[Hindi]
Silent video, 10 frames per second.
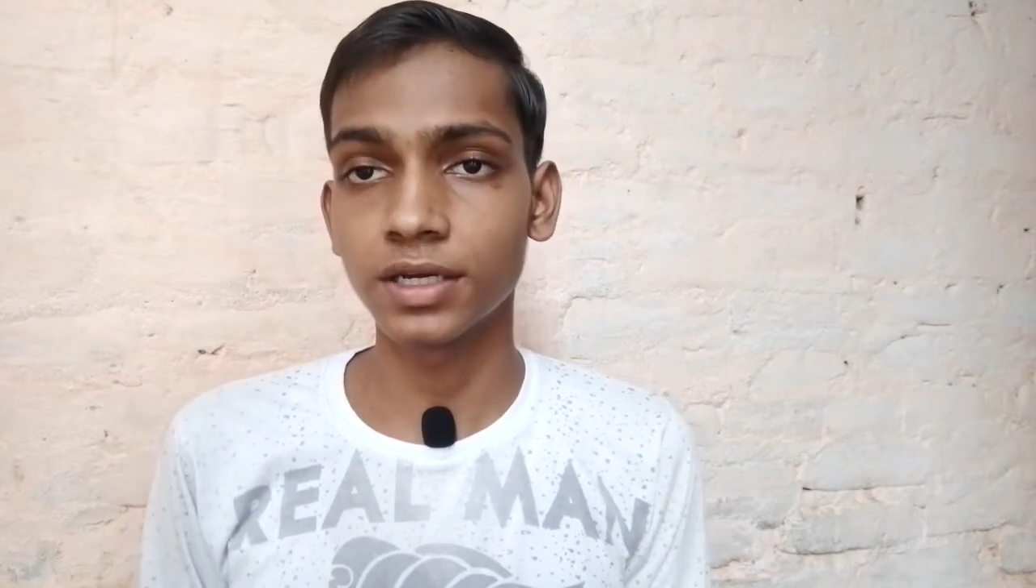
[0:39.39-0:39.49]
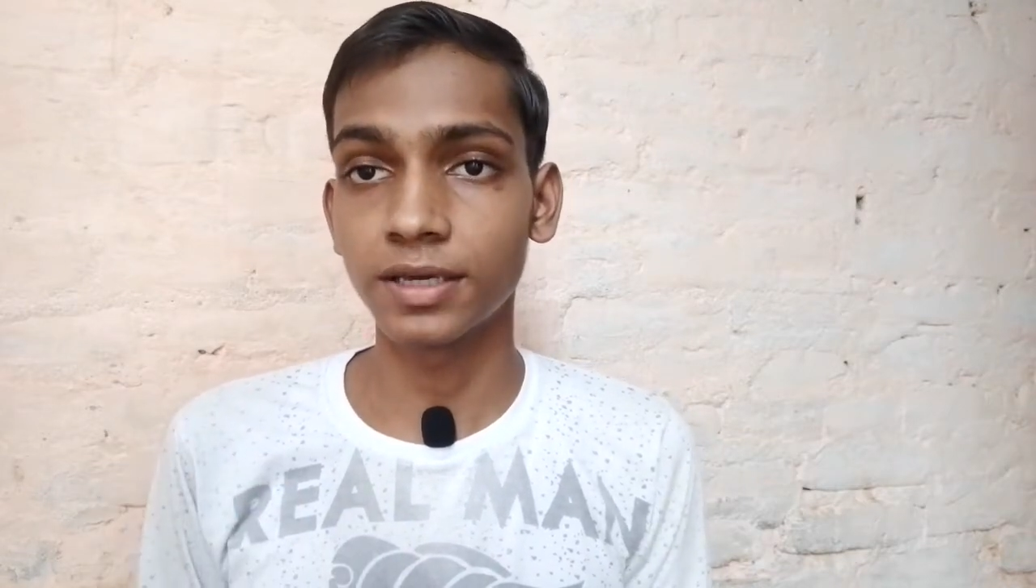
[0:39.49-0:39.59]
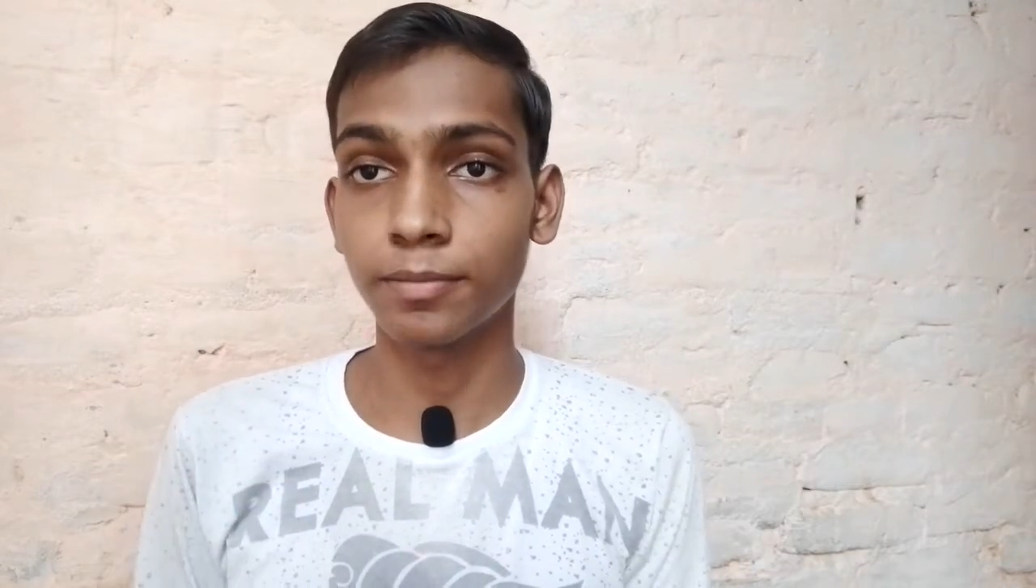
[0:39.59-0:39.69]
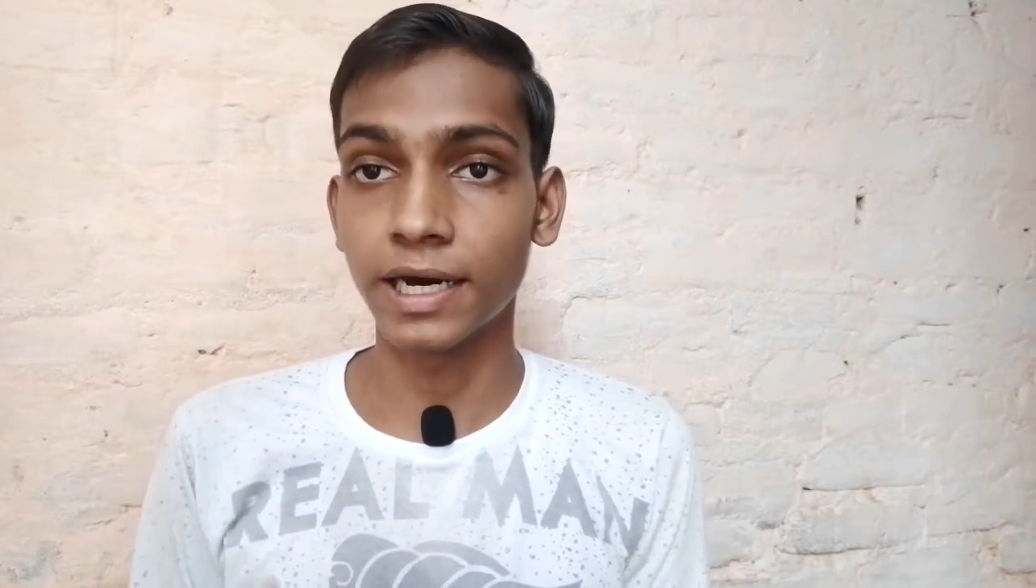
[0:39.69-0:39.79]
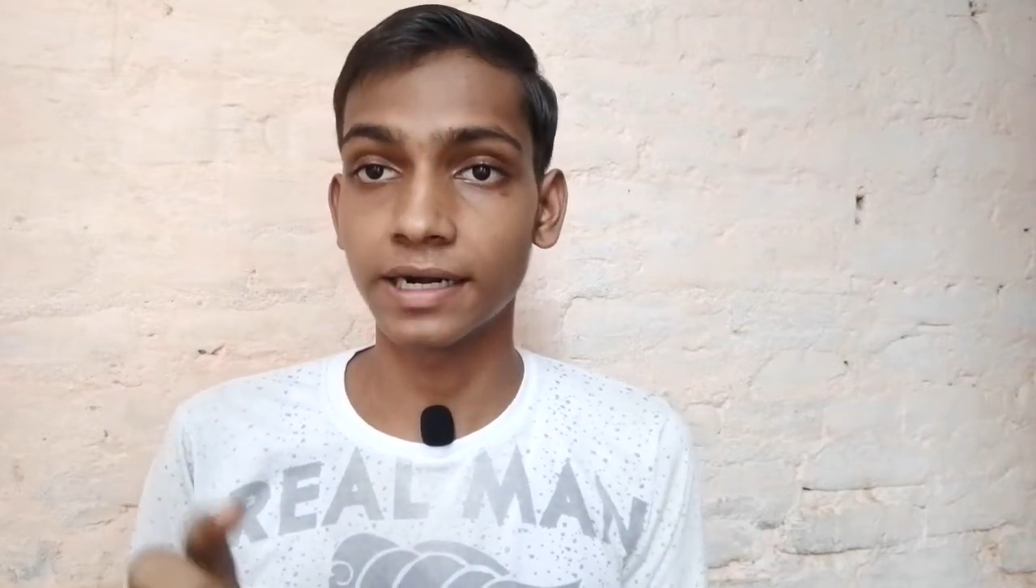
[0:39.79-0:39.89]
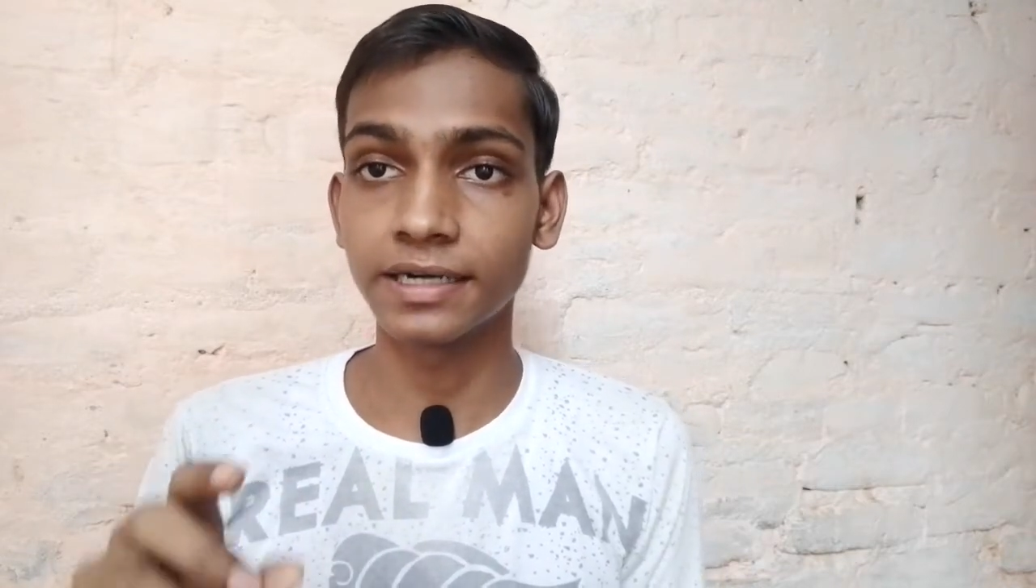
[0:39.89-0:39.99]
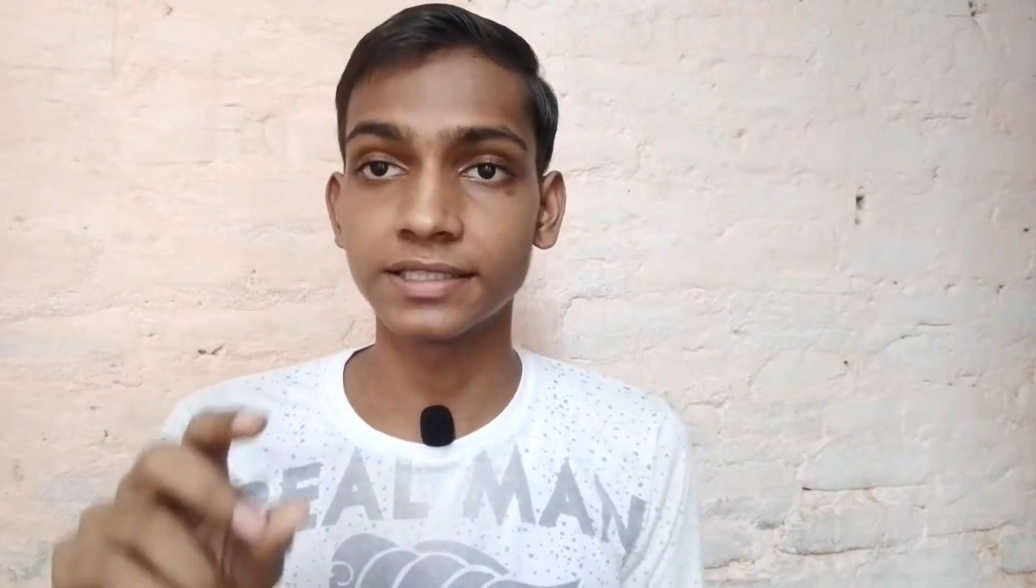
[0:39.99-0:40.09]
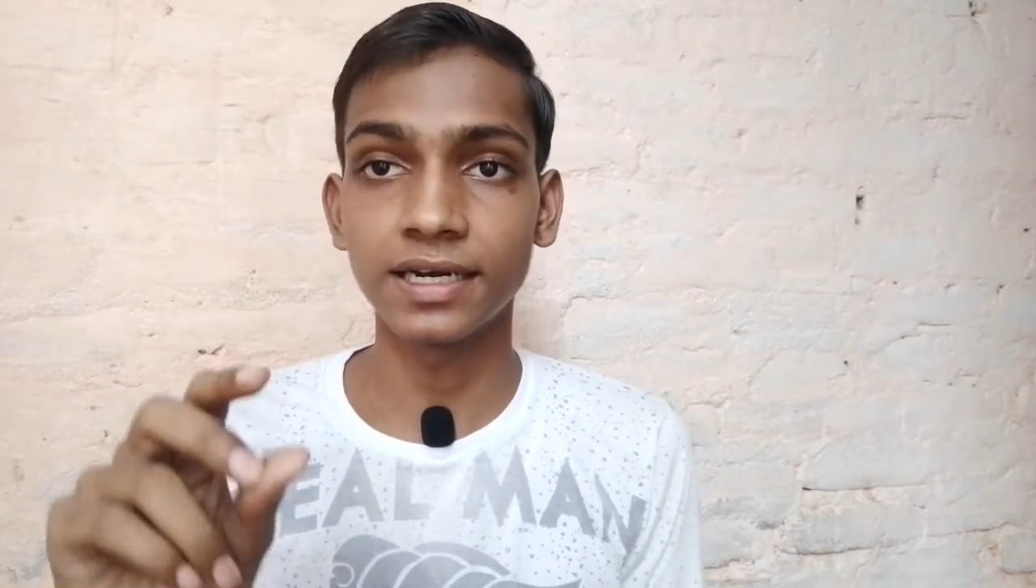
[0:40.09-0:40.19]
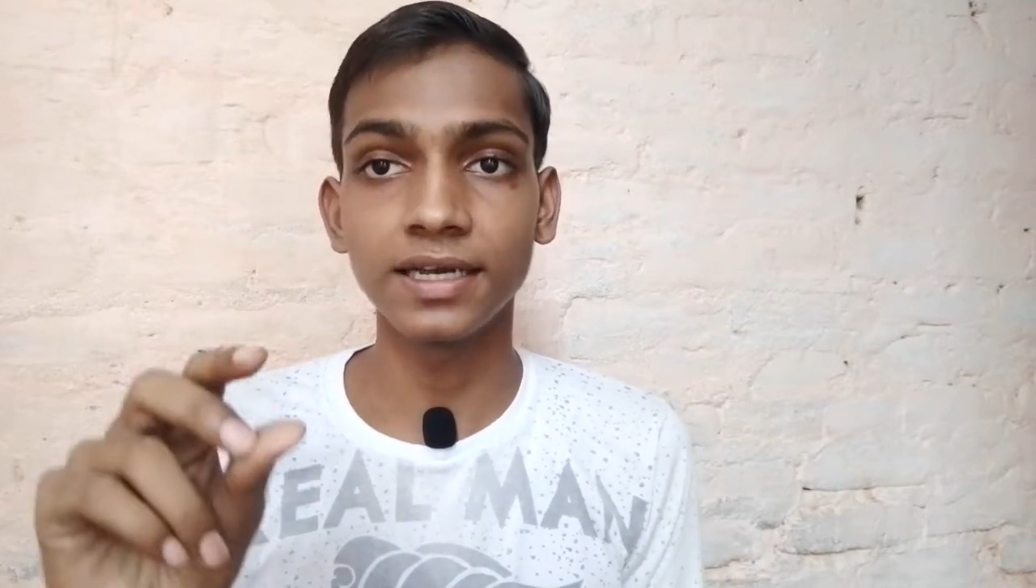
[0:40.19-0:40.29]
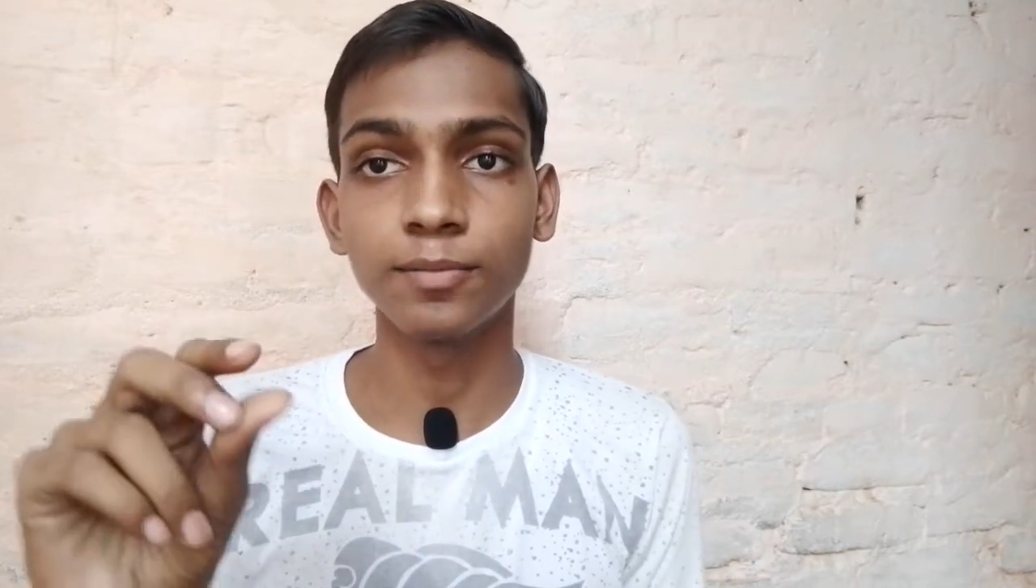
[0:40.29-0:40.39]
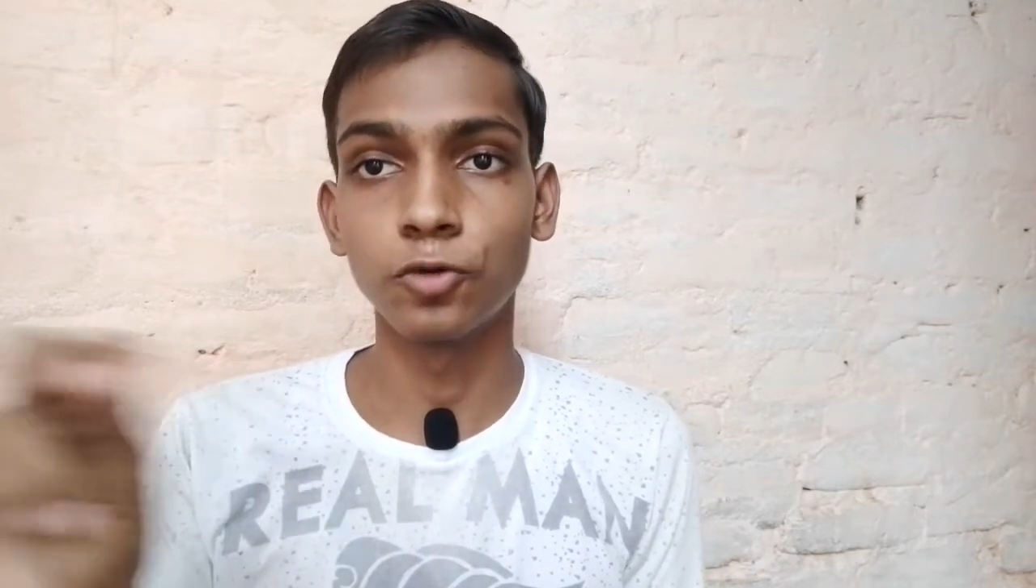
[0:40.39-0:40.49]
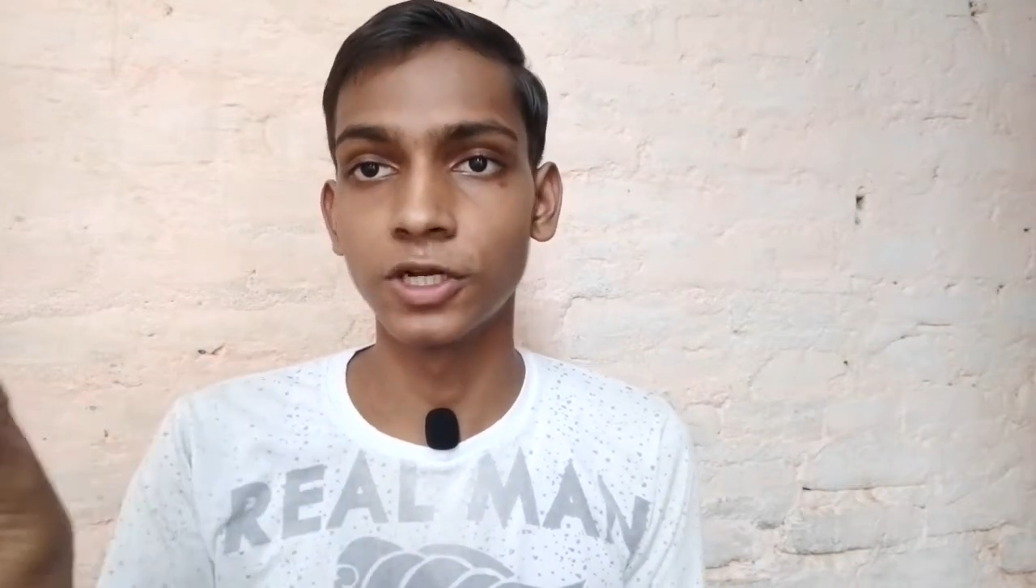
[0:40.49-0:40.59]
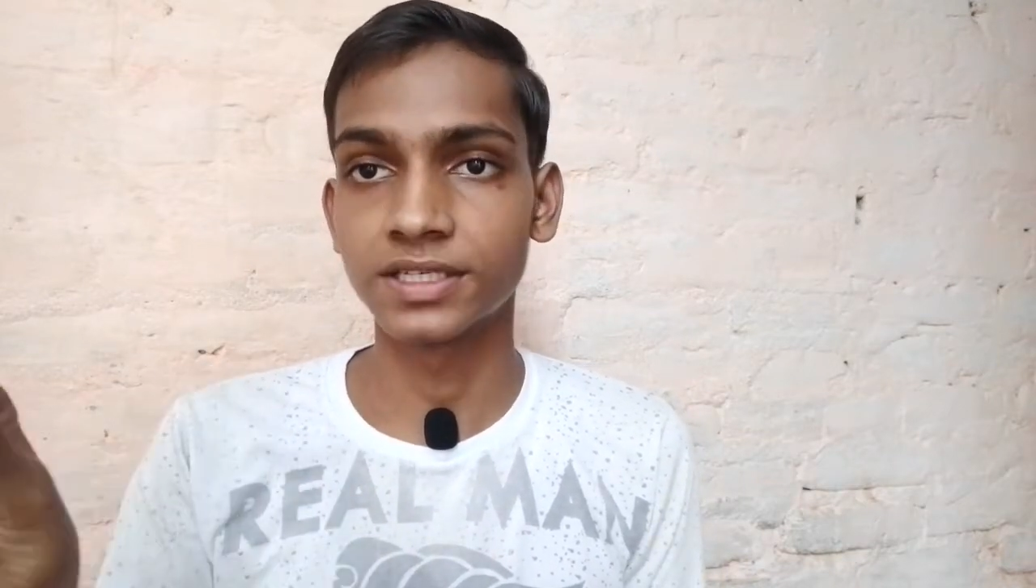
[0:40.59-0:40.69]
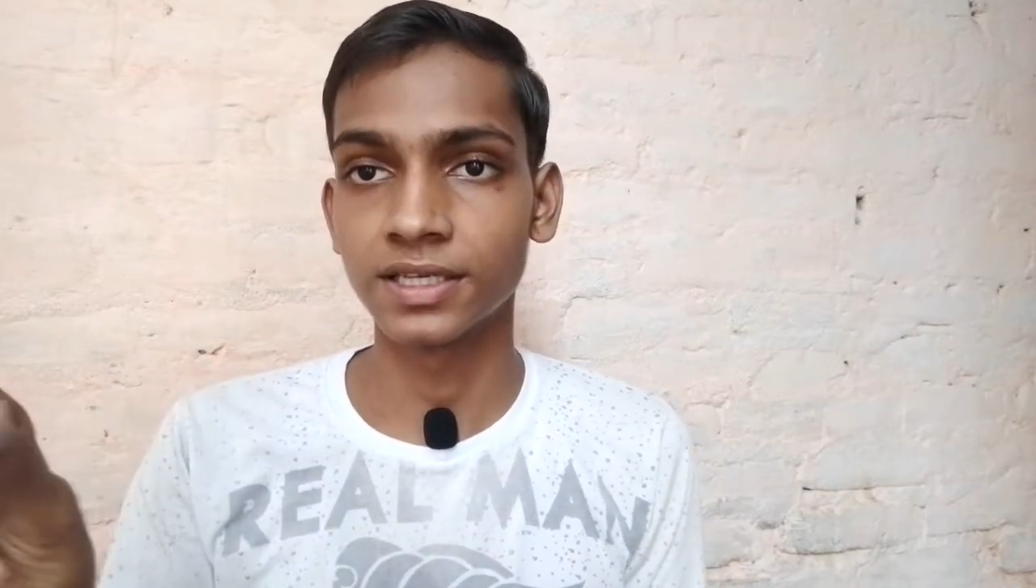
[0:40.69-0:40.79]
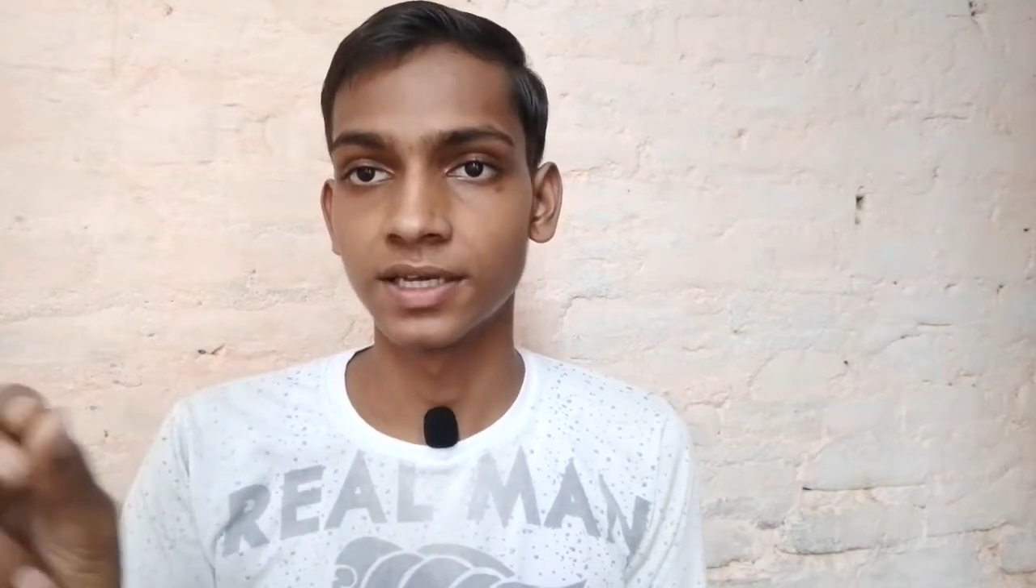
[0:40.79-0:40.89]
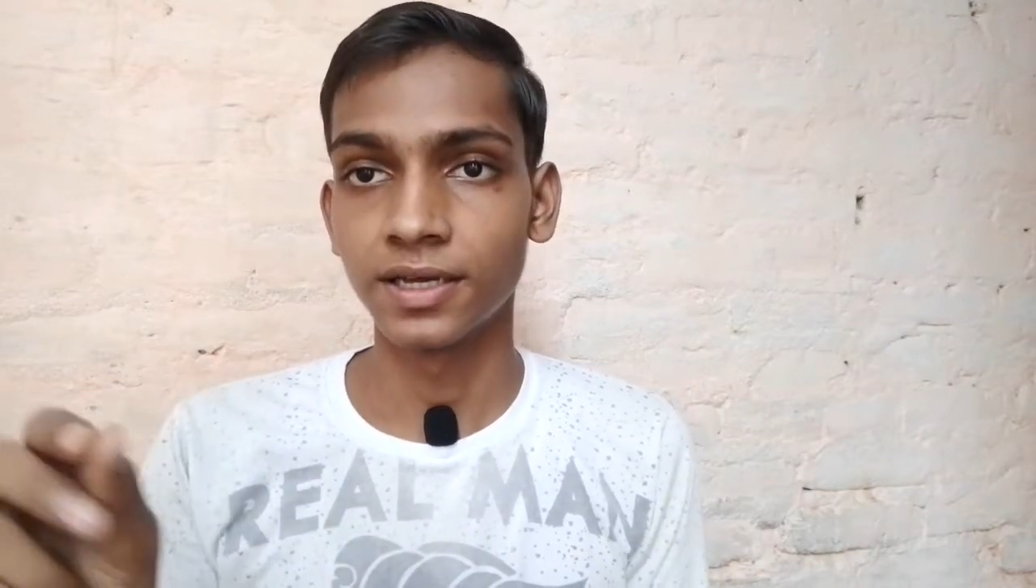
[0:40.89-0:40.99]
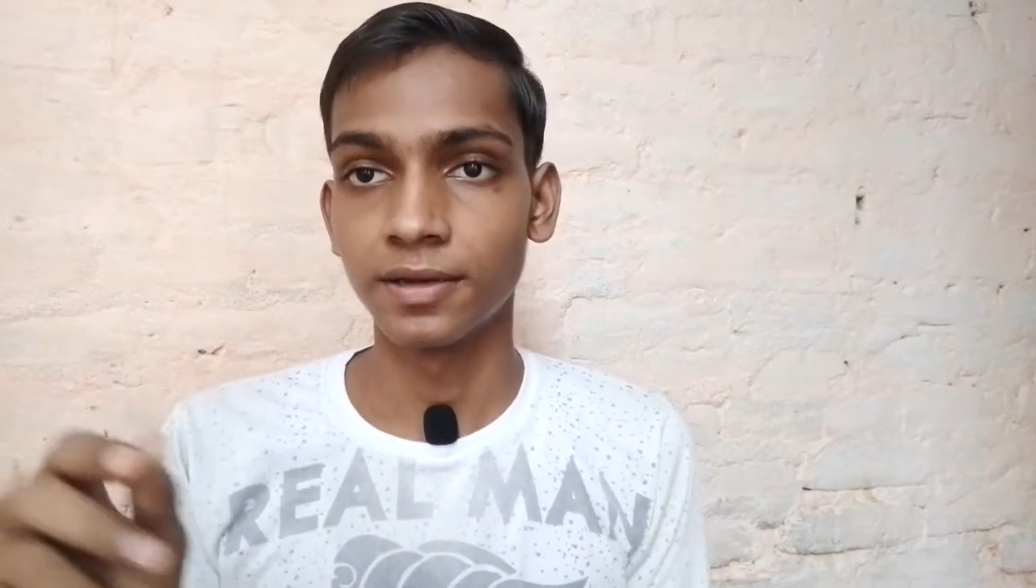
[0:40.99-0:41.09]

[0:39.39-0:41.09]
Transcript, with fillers: कि मार्केट चल रही है बुलिस